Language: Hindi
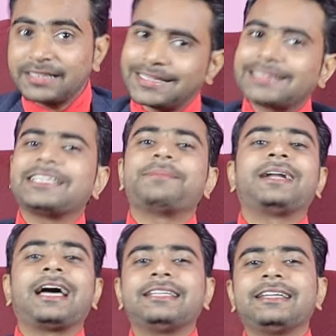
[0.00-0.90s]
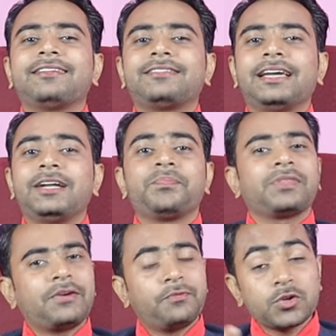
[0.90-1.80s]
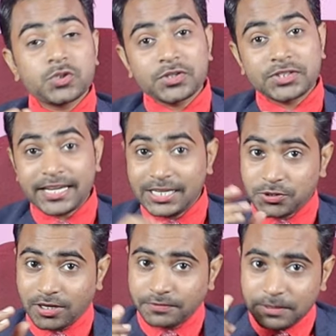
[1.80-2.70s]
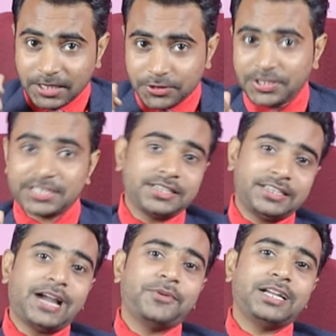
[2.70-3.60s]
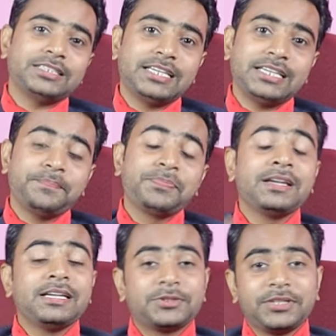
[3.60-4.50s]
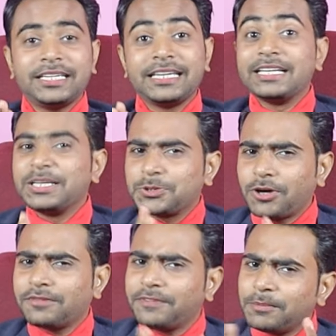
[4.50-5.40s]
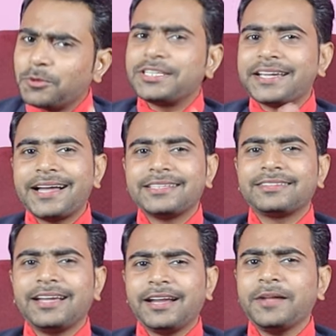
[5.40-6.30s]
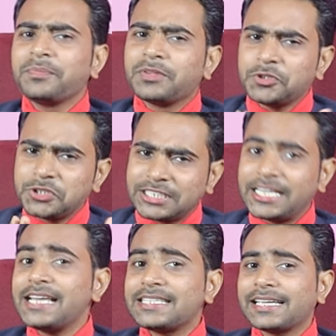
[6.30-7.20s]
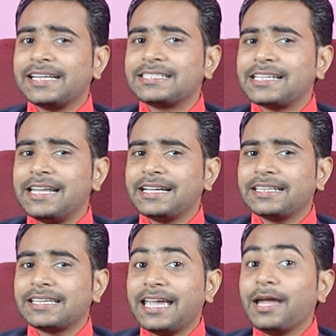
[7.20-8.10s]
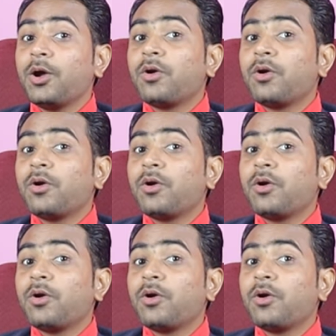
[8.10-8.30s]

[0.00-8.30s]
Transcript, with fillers: मेकर्स अक्सर बनाते रहते हैं अब वो सोचते हैं कि शॉर्ट फिल्म का ड्यूरेशन क्या होना चाहिए तो देखिए शॉर्ट फिल्म उसे कहा जाता है ना जो छह सेकंड से लेकर के